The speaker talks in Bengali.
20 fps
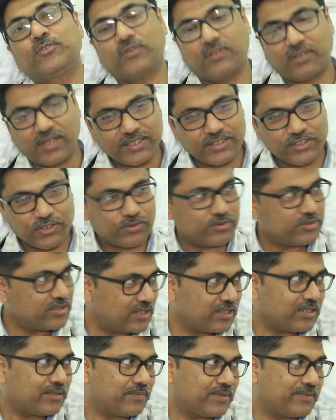তো লাঞ্চ
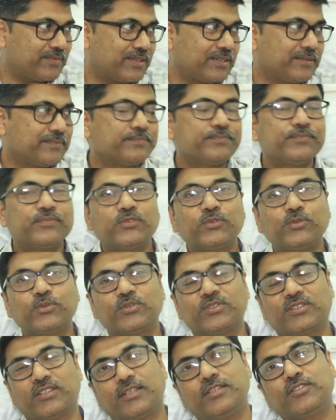করছিলাম আমরা
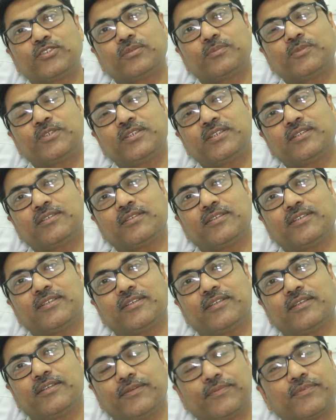তো সেই সময়
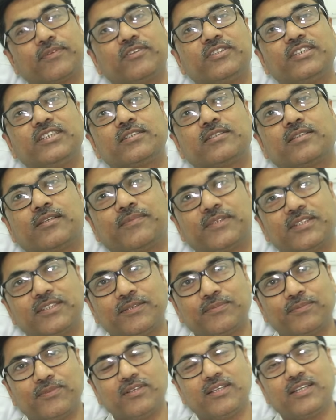নেফ্রোলজিস্ট
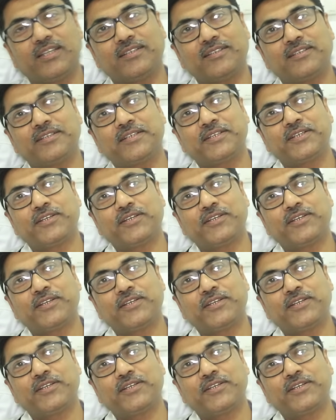আমাদের বললেন